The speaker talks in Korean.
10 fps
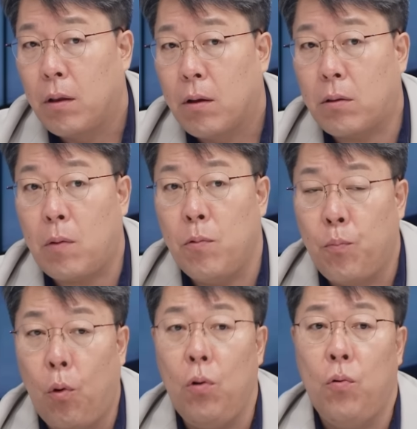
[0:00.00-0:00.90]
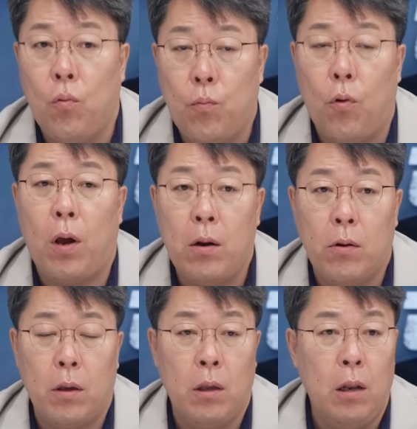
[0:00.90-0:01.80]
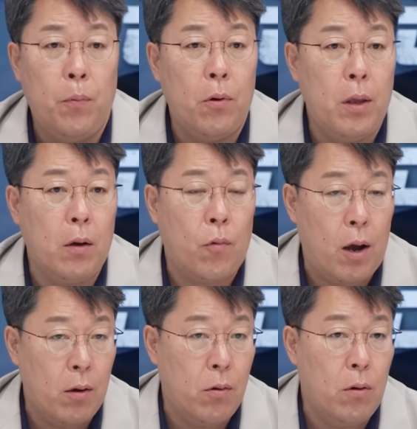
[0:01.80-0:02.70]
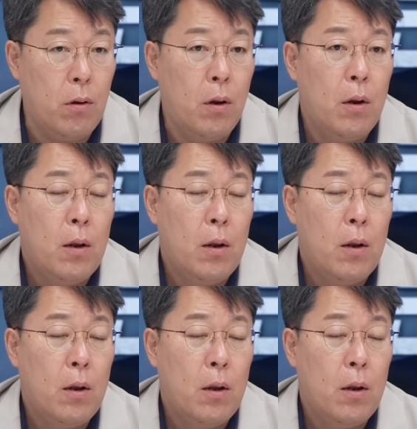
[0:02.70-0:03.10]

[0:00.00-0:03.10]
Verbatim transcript: 그렇다면 뭘, 뭘 하는 거냐? 일본의 과거